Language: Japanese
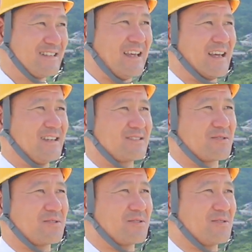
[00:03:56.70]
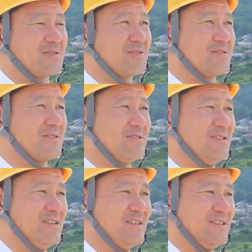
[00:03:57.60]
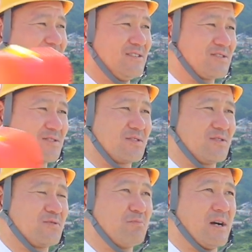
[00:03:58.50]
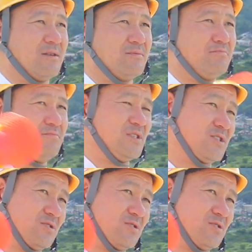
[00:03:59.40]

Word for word: でそのそうそうまあ3